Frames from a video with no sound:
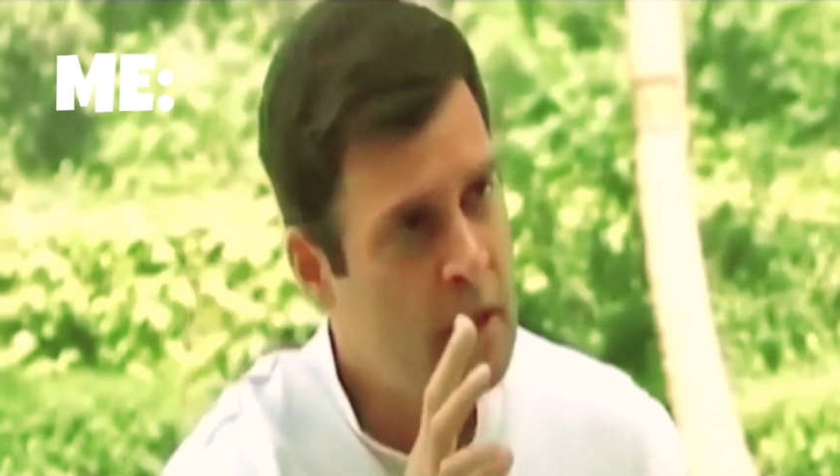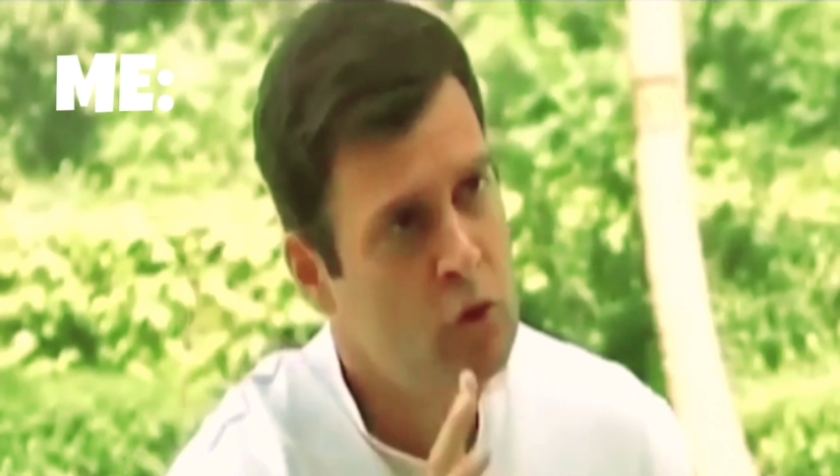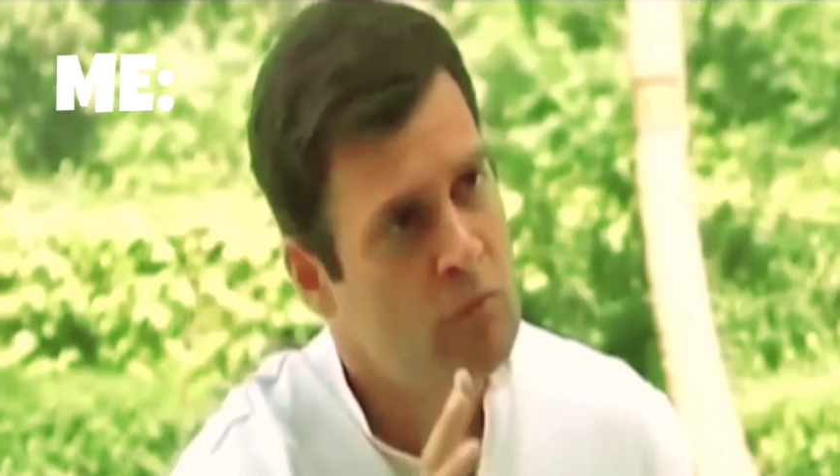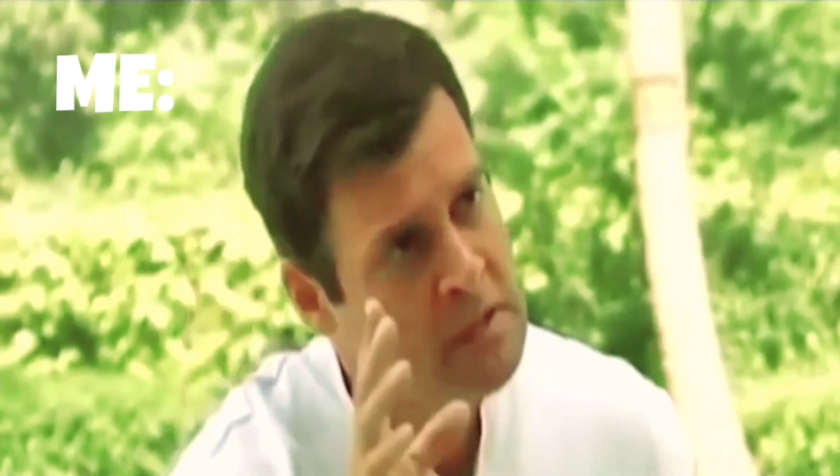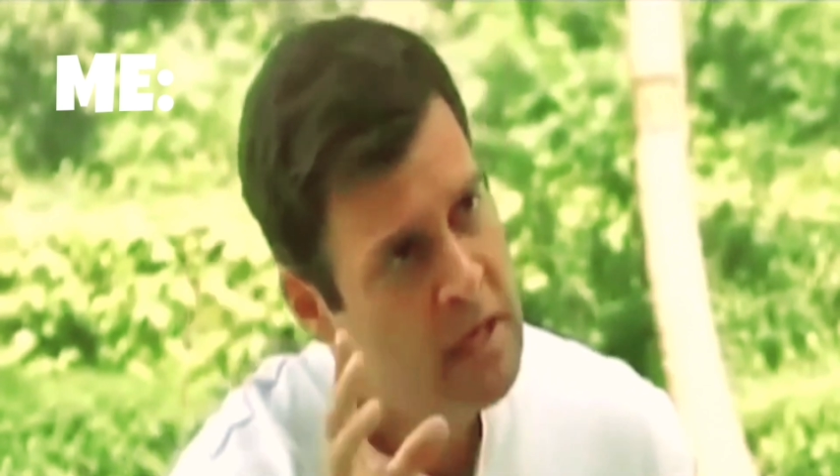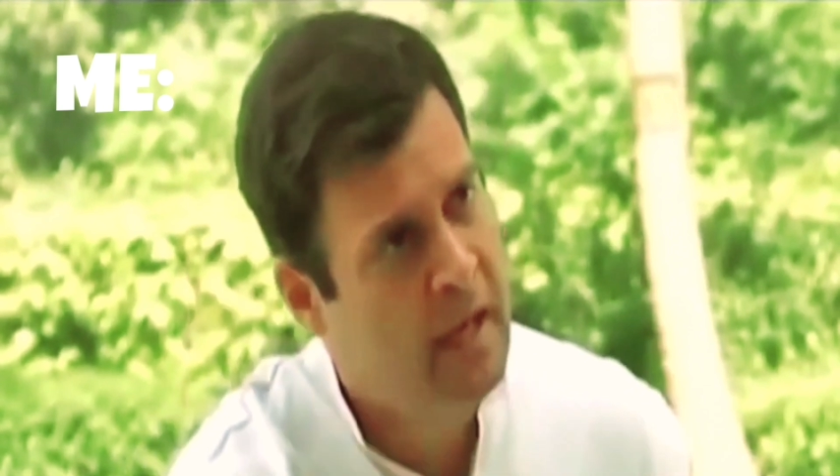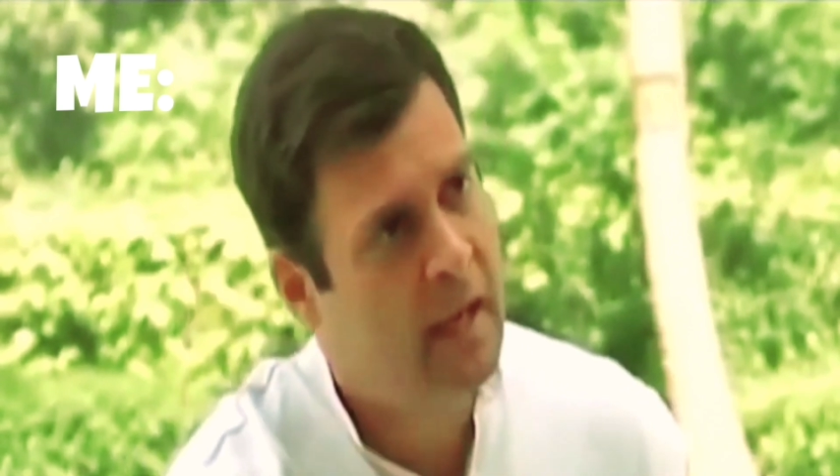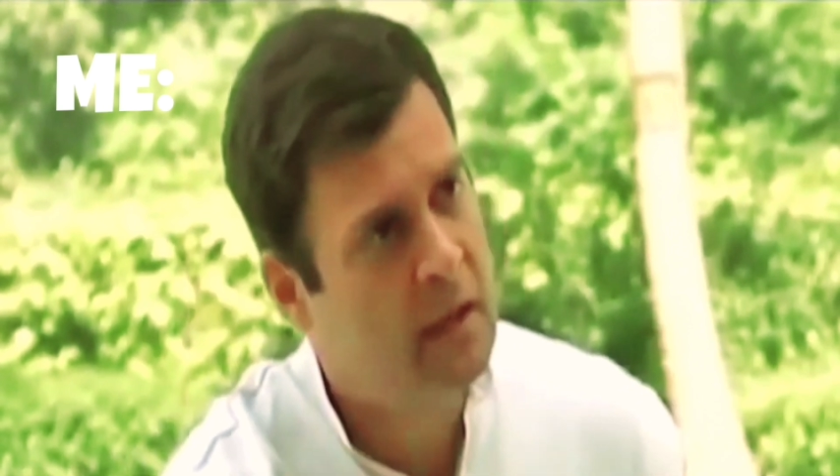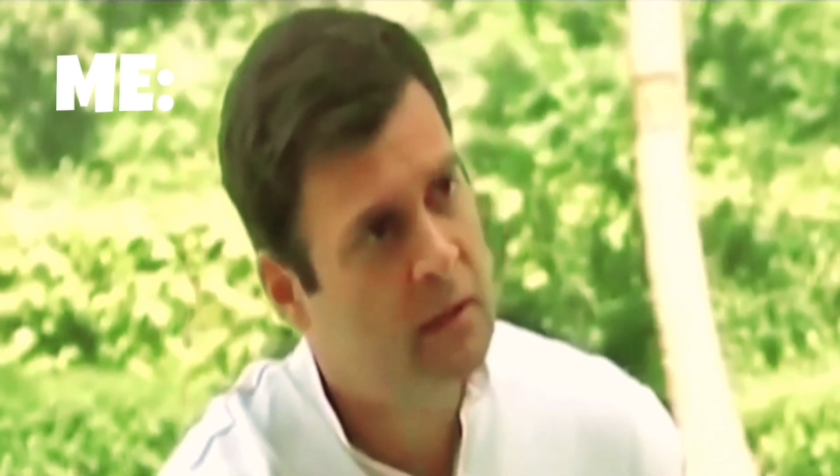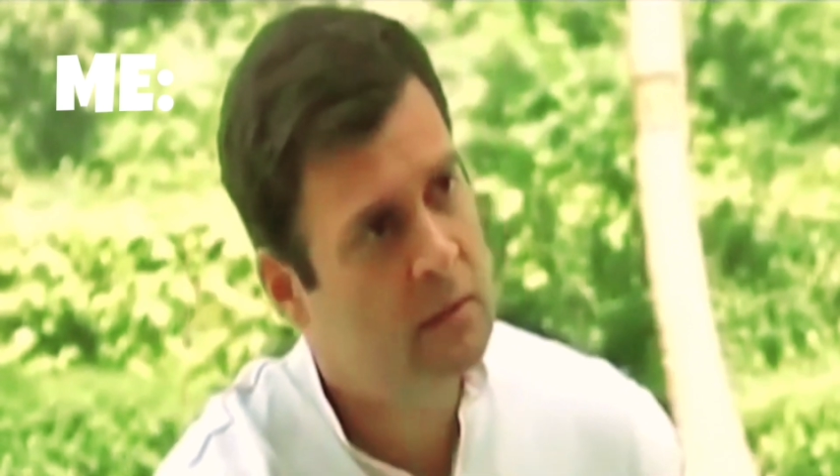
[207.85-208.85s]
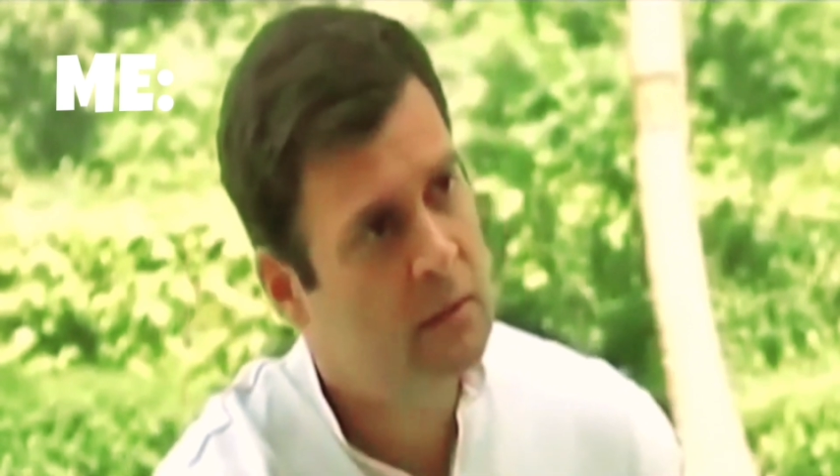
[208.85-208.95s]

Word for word: मैं ये जो मज़ा है